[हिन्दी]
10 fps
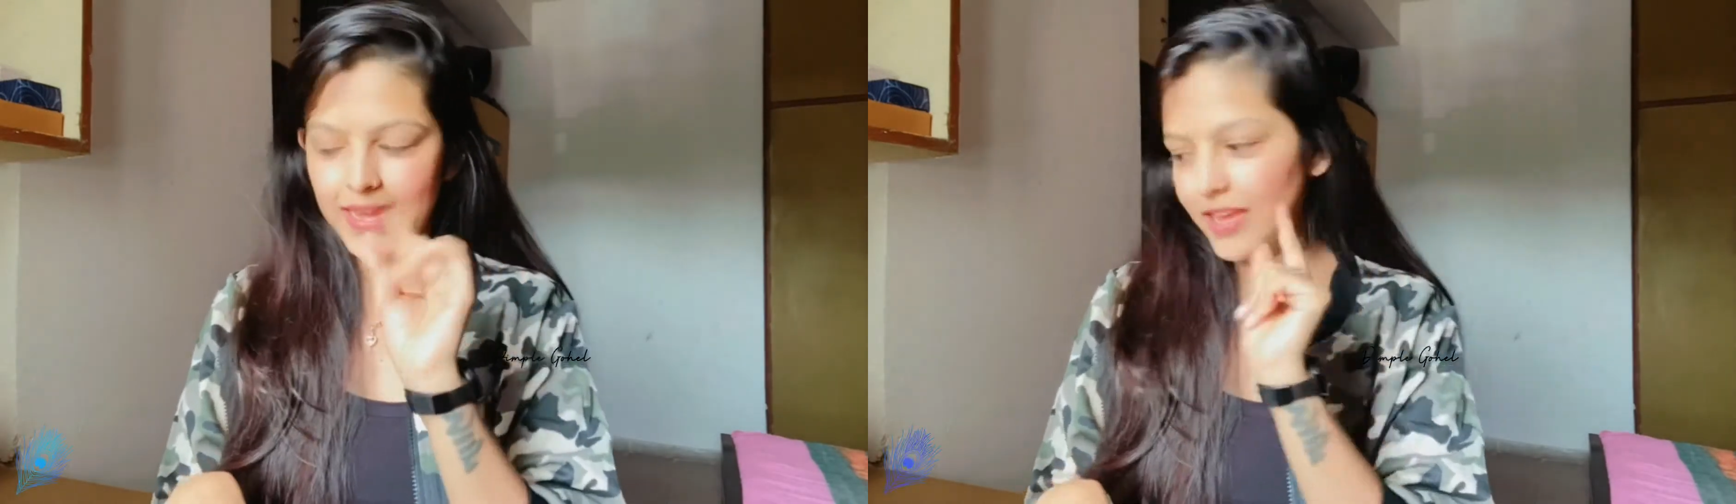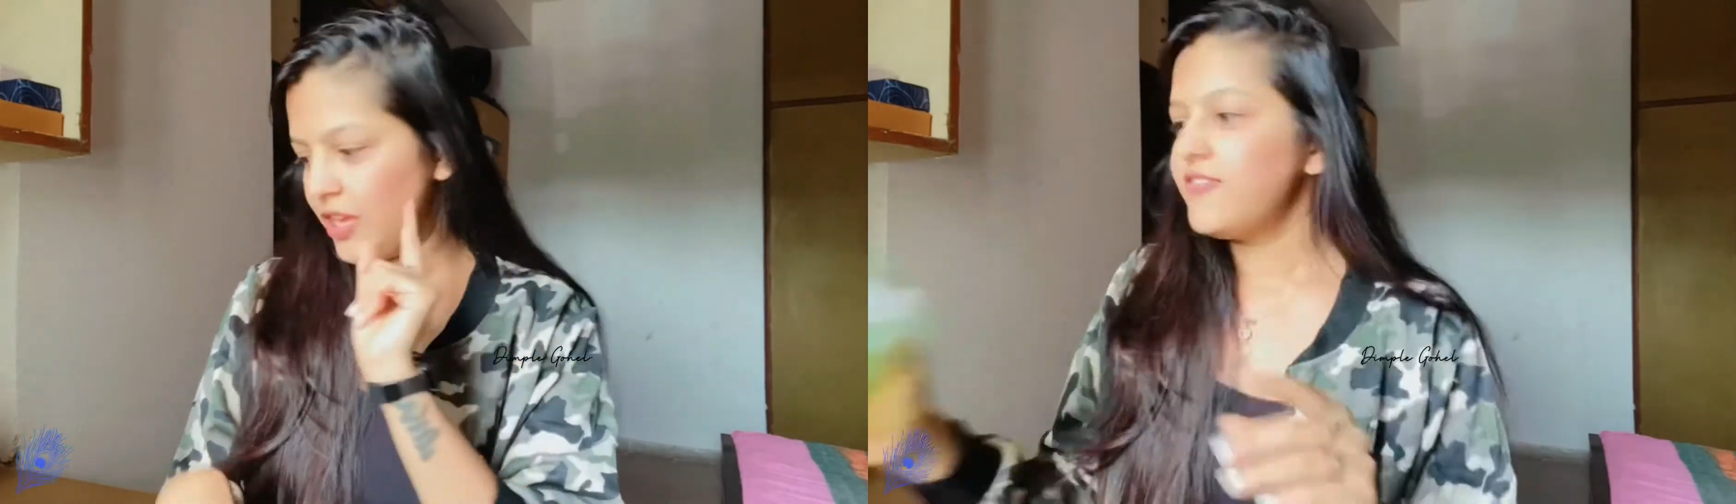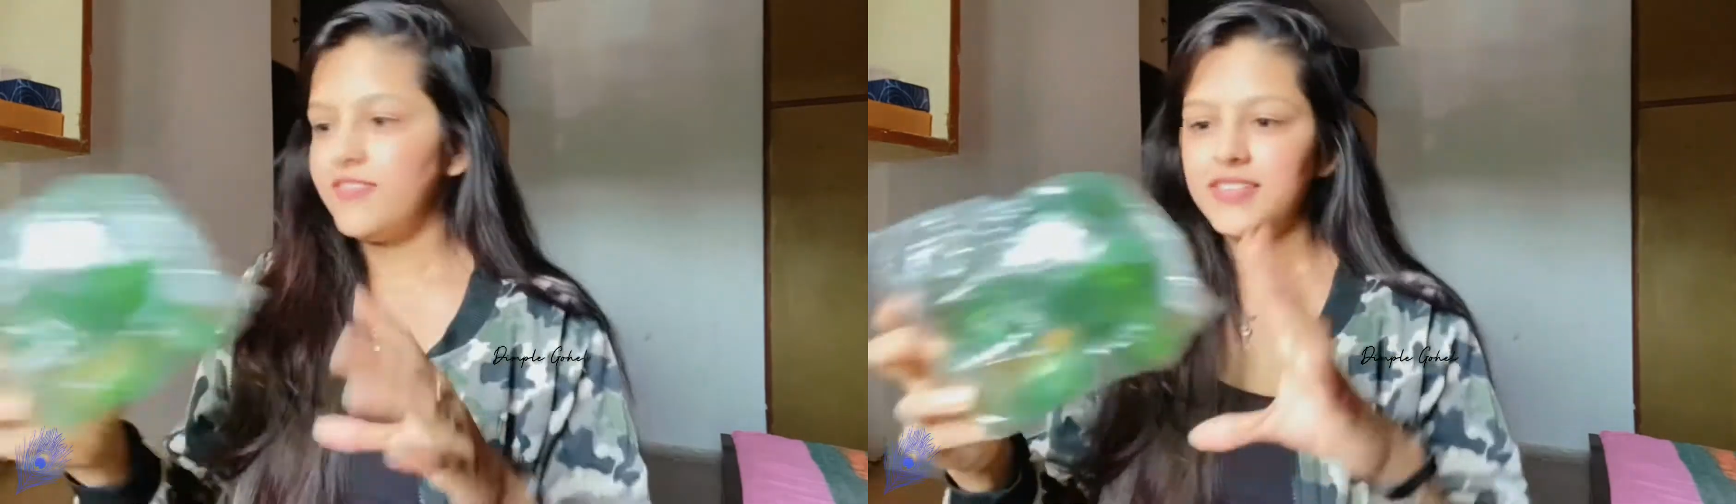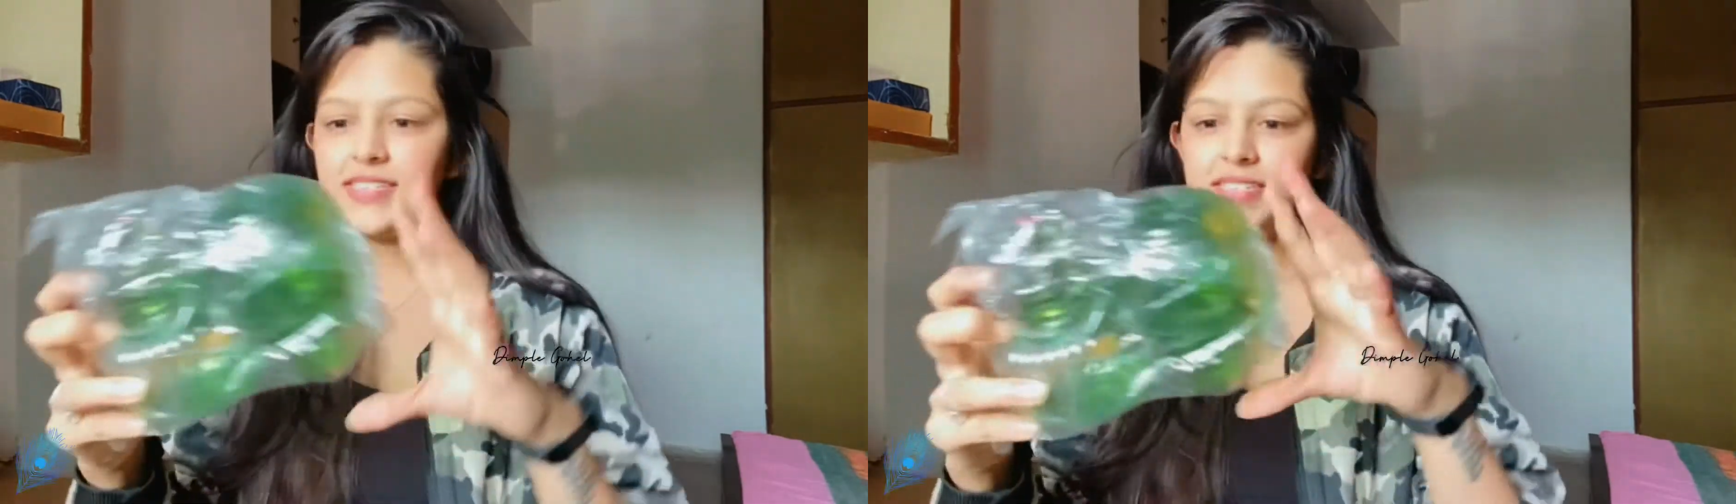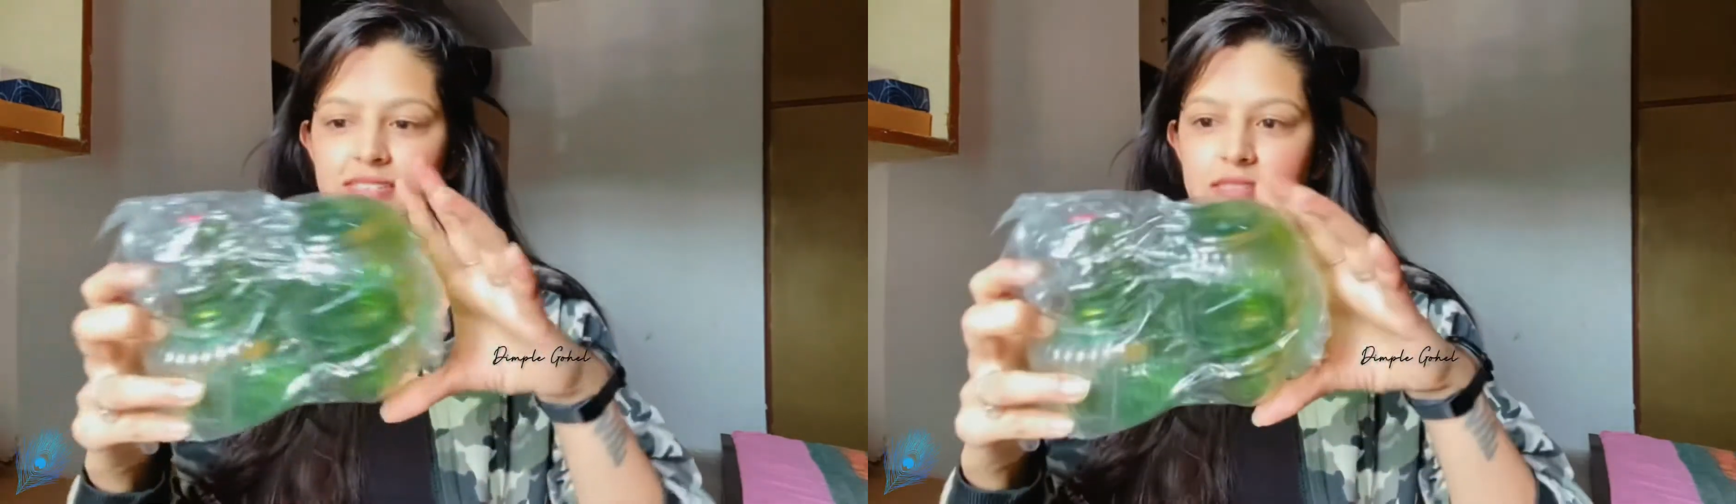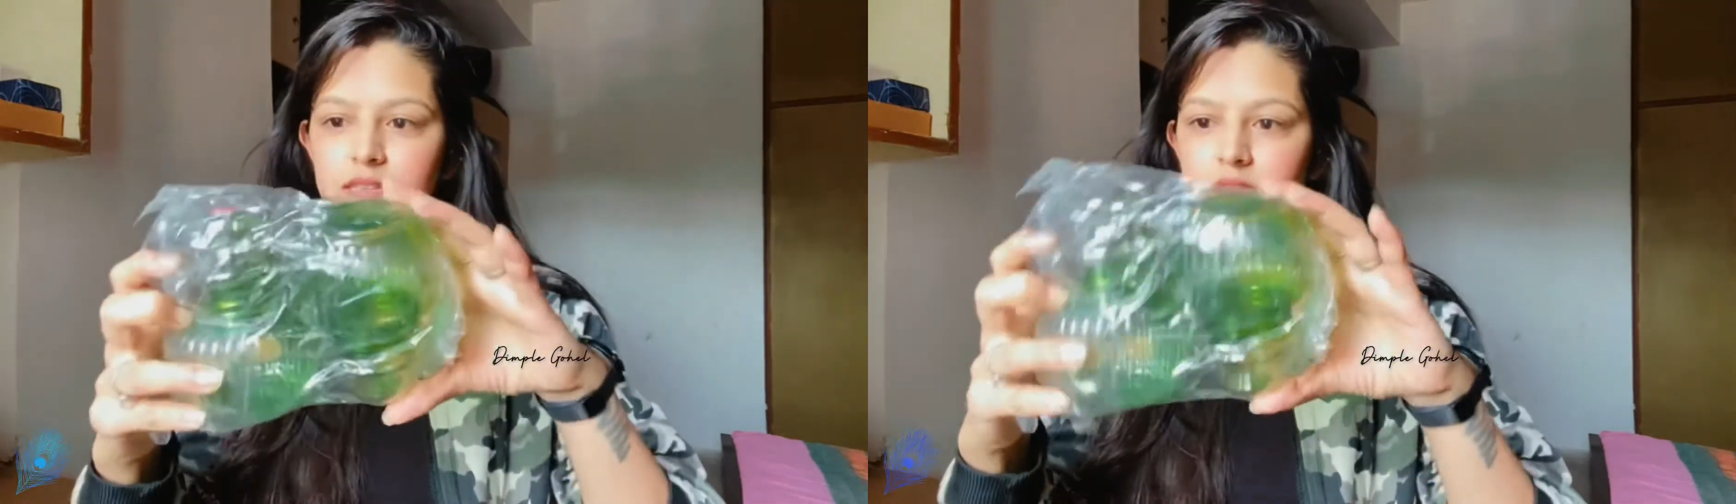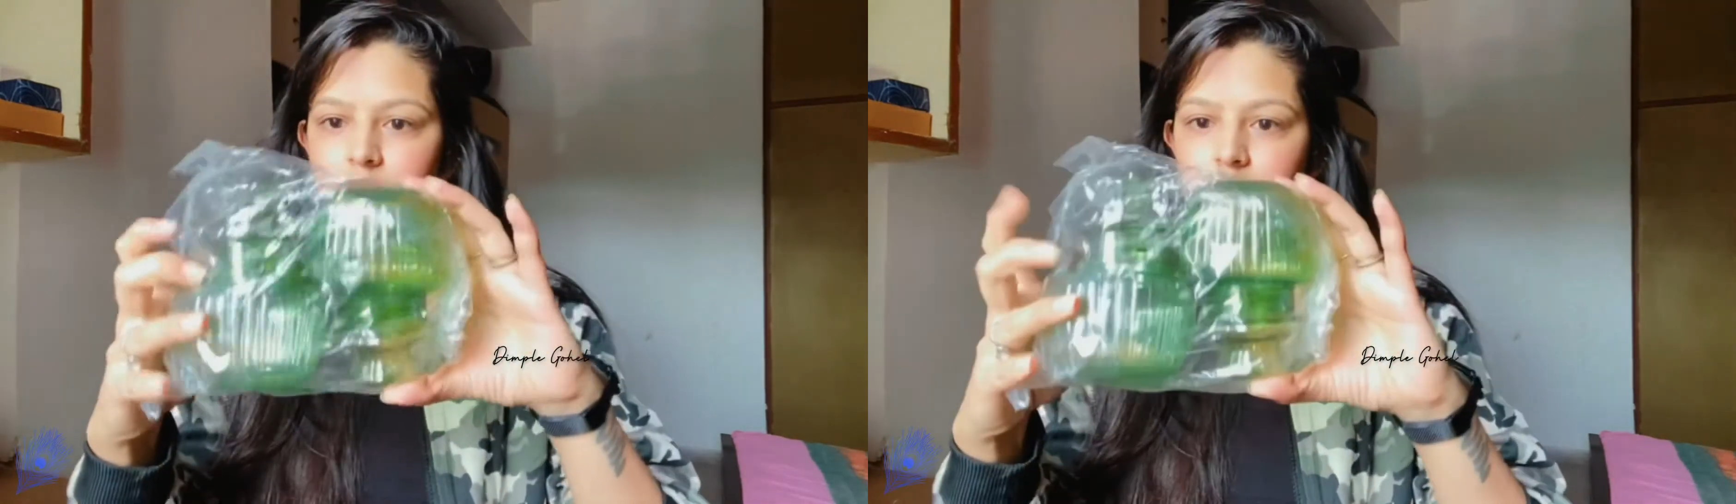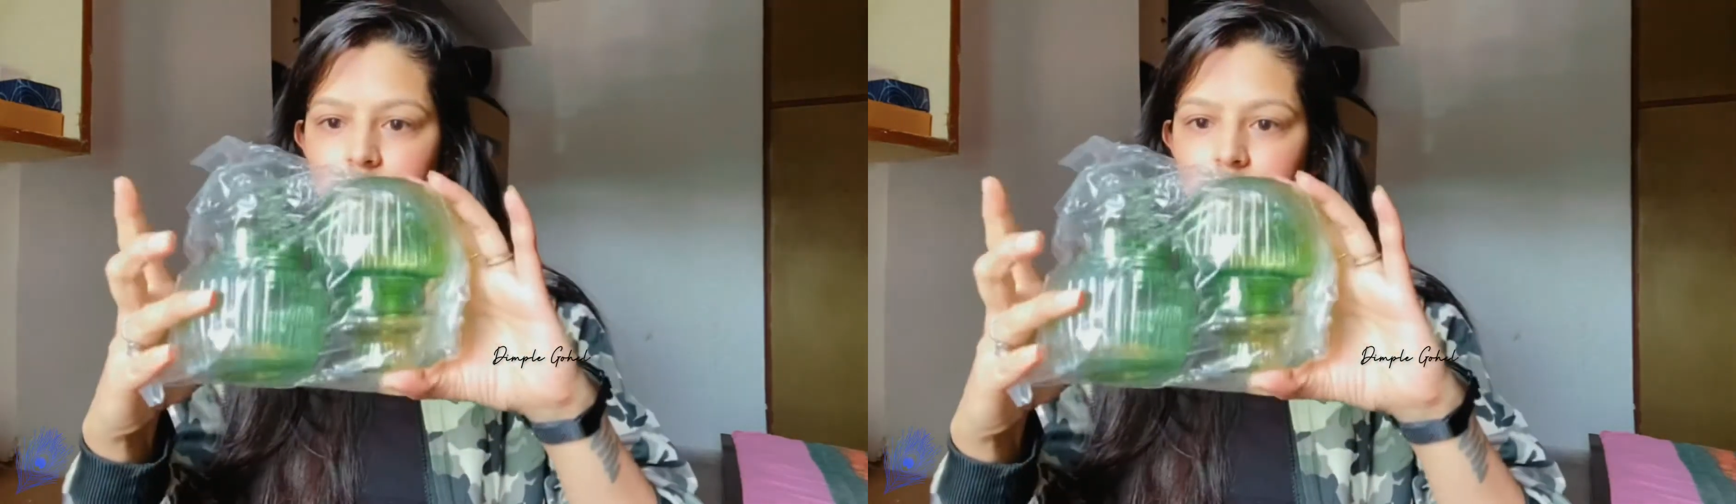है फर्स्ट इज़ दिस